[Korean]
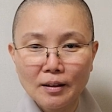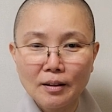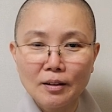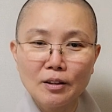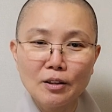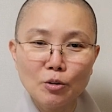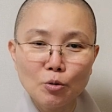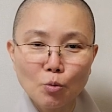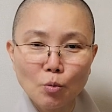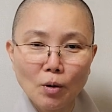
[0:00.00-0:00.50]
예,
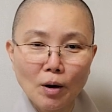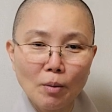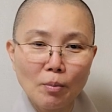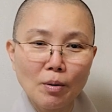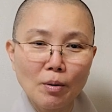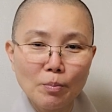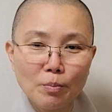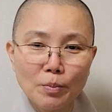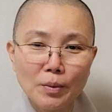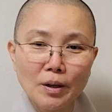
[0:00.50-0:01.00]

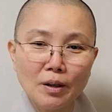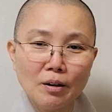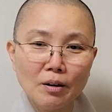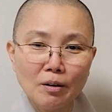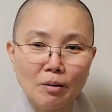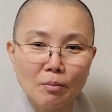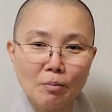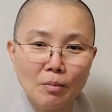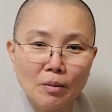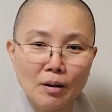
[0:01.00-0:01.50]
이유와
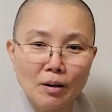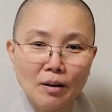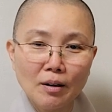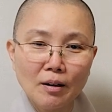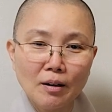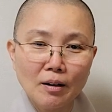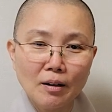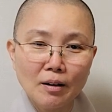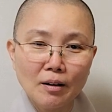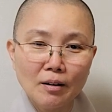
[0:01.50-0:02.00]
변명
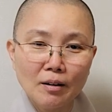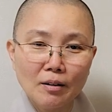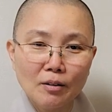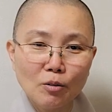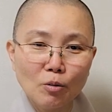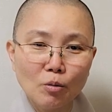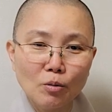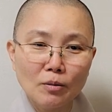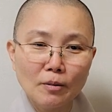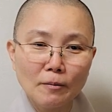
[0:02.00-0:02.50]

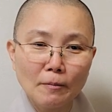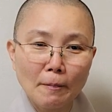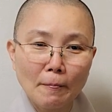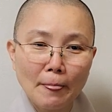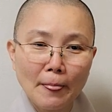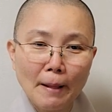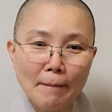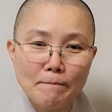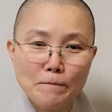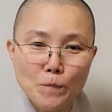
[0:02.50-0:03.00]
또는
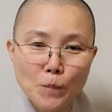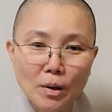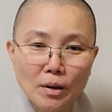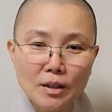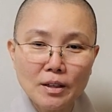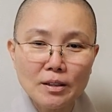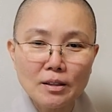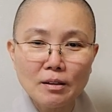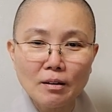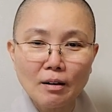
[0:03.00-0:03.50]

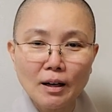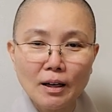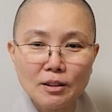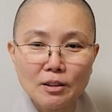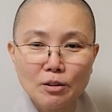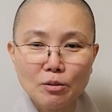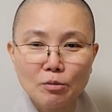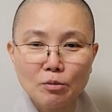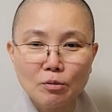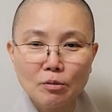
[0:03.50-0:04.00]
머리
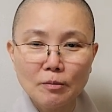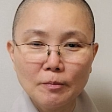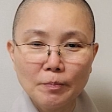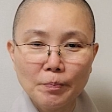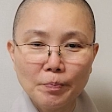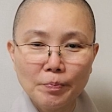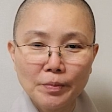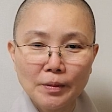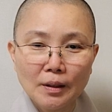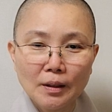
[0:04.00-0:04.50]
써가지고
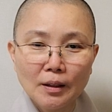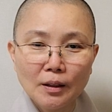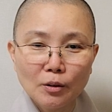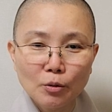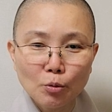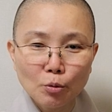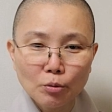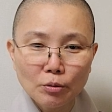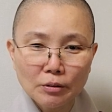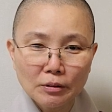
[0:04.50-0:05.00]

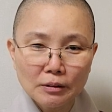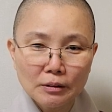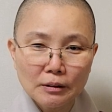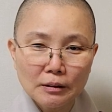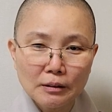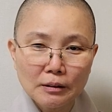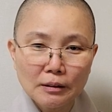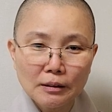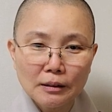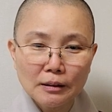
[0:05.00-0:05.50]

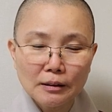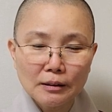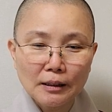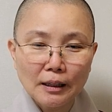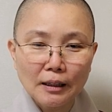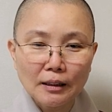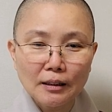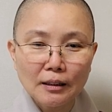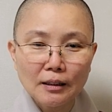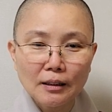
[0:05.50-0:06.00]
또는
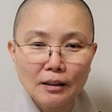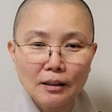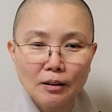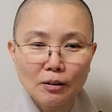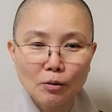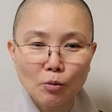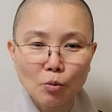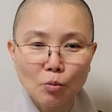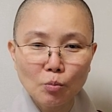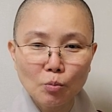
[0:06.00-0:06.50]

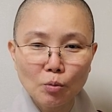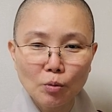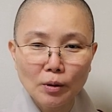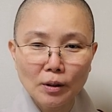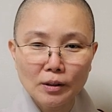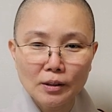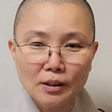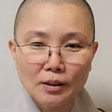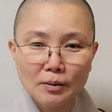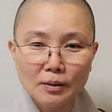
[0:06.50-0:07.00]
자기
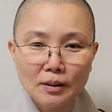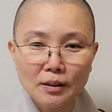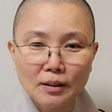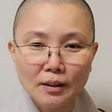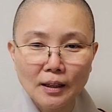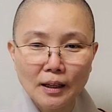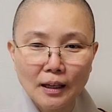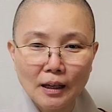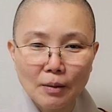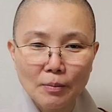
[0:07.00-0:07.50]
공부가 지금
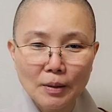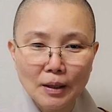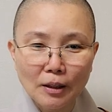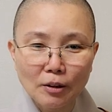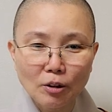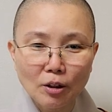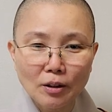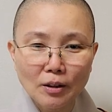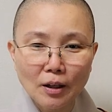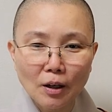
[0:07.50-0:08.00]
그렇게 가면
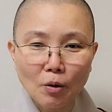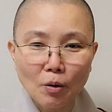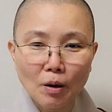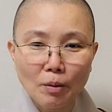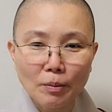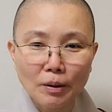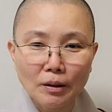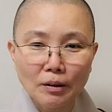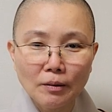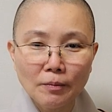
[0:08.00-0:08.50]
안 된다고
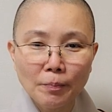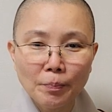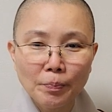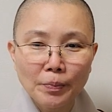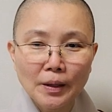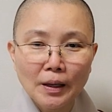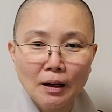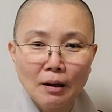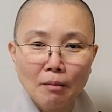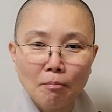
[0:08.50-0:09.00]
하면은
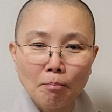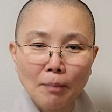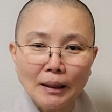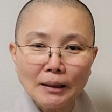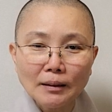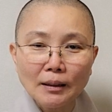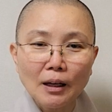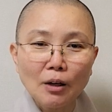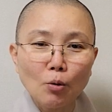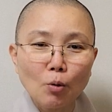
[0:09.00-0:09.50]

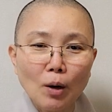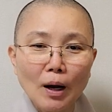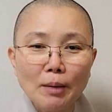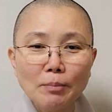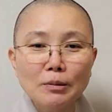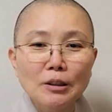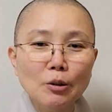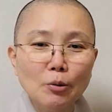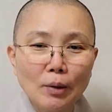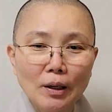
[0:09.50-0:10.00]
맞다고
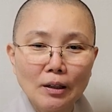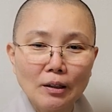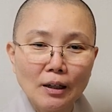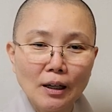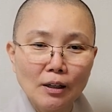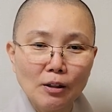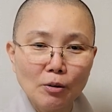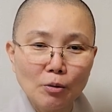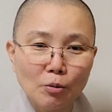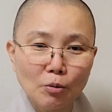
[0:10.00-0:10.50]
합리화를
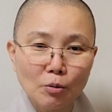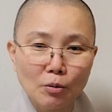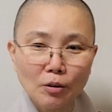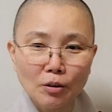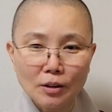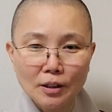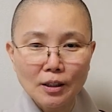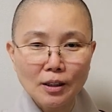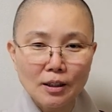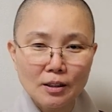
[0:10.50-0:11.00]
하려고
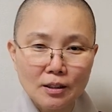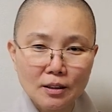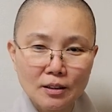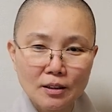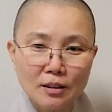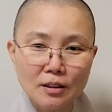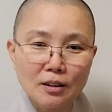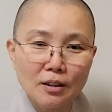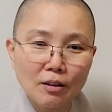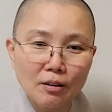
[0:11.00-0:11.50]
어디 가서
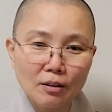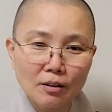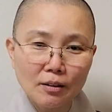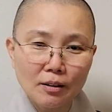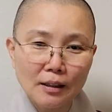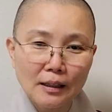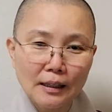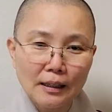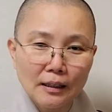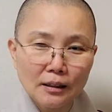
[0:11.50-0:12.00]

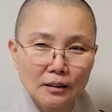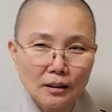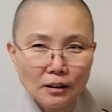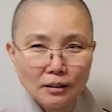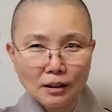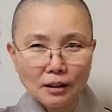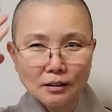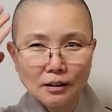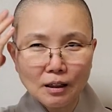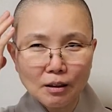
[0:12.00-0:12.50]
근거를
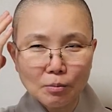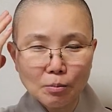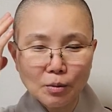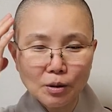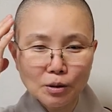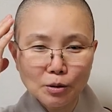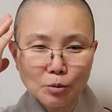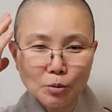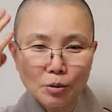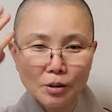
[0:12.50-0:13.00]
탁탁탁
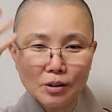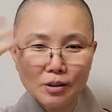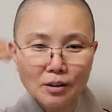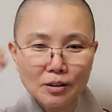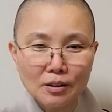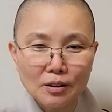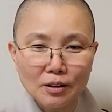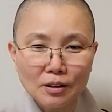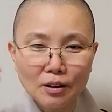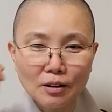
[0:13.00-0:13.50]
머리
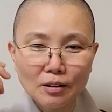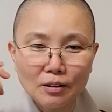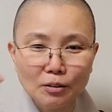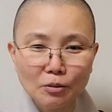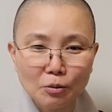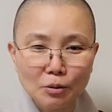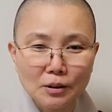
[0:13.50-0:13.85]
돌려서 근거를